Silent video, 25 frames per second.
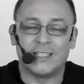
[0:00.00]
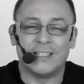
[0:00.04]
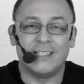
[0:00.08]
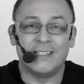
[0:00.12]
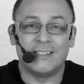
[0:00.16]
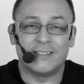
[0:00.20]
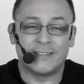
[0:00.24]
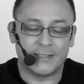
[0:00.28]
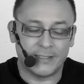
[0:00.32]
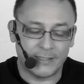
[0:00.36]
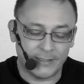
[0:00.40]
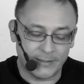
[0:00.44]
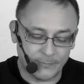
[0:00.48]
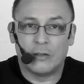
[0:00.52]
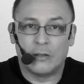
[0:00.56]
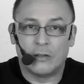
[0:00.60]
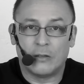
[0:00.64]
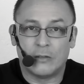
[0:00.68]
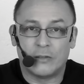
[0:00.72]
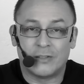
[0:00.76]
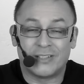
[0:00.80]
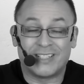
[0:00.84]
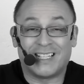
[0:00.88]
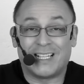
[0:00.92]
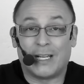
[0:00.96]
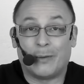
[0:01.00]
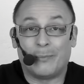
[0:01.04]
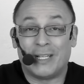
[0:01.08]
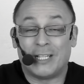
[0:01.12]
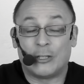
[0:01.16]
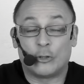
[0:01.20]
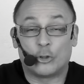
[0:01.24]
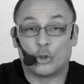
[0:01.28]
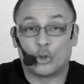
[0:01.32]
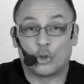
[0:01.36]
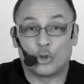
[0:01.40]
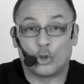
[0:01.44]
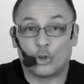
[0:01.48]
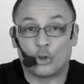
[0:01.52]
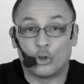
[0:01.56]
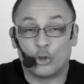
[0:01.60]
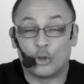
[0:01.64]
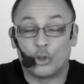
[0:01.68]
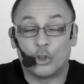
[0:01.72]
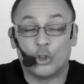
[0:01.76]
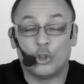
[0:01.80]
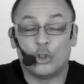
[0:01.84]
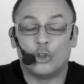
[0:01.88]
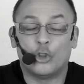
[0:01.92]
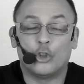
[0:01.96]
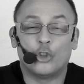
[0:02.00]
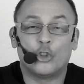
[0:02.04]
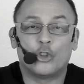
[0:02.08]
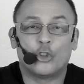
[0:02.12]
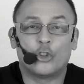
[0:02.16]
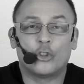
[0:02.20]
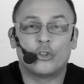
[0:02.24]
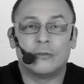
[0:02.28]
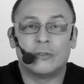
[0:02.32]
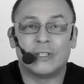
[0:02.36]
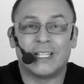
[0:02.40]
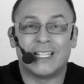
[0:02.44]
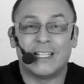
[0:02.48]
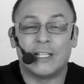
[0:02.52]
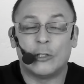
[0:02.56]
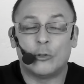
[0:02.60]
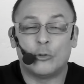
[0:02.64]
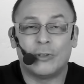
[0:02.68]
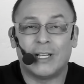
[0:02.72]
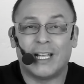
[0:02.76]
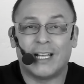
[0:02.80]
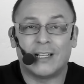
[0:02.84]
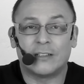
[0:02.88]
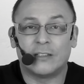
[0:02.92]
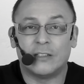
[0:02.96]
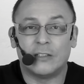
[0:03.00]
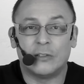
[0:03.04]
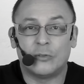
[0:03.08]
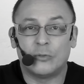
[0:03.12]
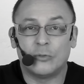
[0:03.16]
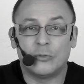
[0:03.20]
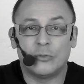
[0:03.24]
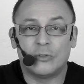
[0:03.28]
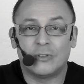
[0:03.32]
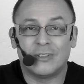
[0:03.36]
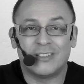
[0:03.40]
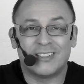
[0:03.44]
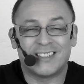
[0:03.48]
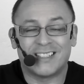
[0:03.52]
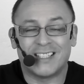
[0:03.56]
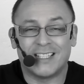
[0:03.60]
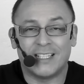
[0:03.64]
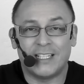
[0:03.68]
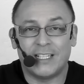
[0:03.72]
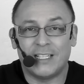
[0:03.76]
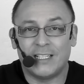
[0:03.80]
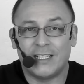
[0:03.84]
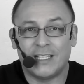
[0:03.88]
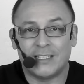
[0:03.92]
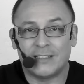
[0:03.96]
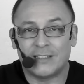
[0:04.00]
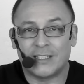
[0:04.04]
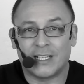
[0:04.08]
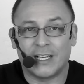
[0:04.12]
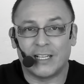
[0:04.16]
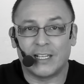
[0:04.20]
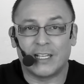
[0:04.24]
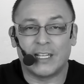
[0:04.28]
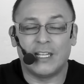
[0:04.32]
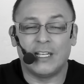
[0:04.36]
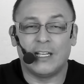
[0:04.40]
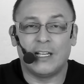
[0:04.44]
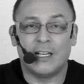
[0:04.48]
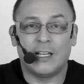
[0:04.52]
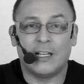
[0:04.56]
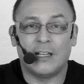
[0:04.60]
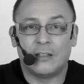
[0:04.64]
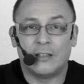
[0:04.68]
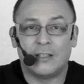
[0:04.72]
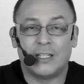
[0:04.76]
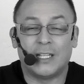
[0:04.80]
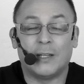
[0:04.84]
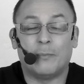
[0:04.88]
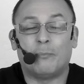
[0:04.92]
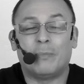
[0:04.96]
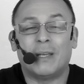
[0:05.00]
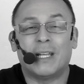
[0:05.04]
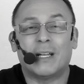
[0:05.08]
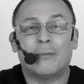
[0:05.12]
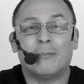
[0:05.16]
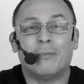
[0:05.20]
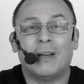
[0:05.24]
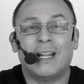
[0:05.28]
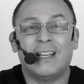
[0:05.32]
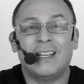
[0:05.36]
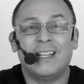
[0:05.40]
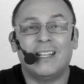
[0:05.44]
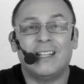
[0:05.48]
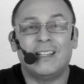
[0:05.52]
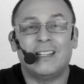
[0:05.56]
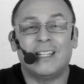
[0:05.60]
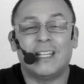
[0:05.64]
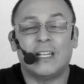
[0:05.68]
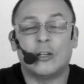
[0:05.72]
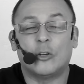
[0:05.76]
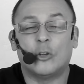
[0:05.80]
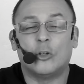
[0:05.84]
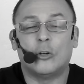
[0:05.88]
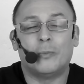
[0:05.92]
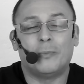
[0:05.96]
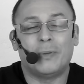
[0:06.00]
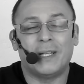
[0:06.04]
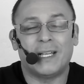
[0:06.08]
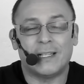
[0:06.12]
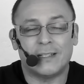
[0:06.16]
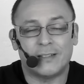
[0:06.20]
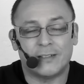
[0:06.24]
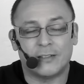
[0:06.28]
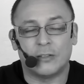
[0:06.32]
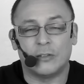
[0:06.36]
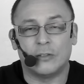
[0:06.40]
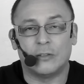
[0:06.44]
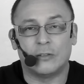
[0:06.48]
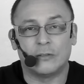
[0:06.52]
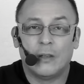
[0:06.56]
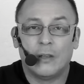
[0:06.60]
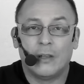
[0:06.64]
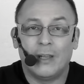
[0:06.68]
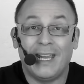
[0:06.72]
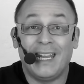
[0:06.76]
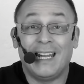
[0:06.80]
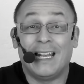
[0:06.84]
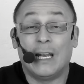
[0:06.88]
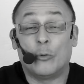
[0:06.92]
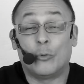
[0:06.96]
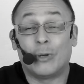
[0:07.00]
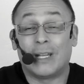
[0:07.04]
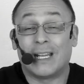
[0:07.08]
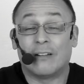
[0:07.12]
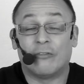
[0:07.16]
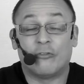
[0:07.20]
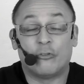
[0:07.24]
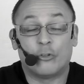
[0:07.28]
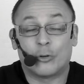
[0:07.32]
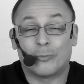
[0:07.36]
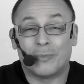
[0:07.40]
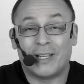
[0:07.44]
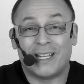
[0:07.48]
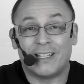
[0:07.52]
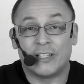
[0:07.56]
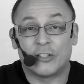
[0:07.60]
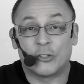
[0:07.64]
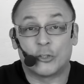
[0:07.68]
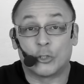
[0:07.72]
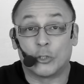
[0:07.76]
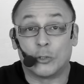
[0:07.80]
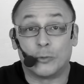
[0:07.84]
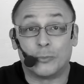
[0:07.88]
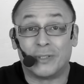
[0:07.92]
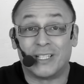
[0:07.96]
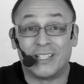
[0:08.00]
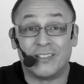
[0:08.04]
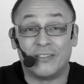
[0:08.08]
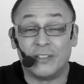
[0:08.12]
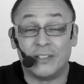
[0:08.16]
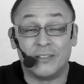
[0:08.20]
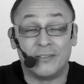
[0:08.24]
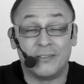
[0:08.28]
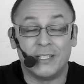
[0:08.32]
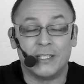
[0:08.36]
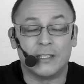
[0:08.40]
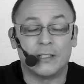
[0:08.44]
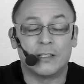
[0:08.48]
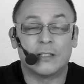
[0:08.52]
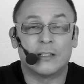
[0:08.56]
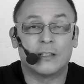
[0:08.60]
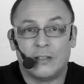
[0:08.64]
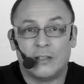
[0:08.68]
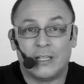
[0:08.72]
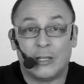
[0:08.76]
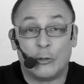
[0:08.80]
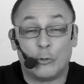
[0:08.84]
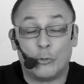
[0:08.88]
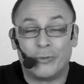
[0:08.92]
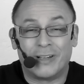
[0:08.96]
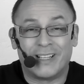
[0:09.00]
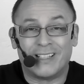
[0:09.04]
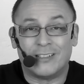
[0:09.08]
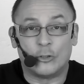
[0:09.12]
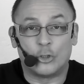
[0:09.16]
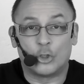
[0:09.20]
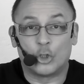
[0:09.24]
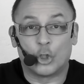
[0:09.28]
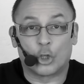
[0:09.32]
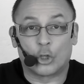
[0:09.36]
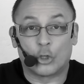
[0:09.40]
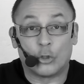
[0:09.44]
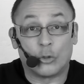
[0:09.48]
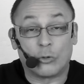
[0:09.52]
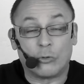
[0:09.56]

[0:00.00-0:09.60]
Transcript: dice, ser amistoso con todos, tener una actitud serena, tranquila, de permanente cooperación. Es la única forma de sobrevivir en un entorno